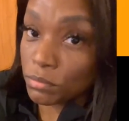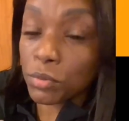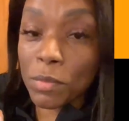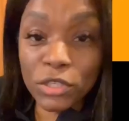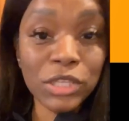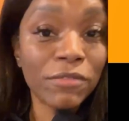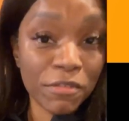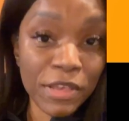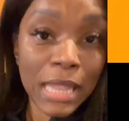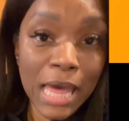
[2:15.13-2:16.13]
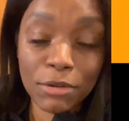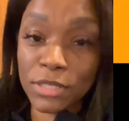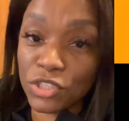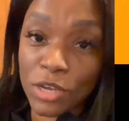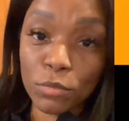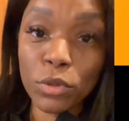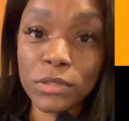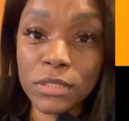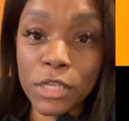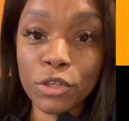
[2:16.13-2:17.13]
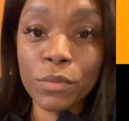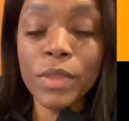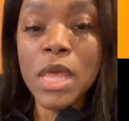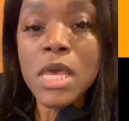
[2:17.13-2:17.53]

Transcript: Pelo menos vivia lá, não sei se já mudou de sítio.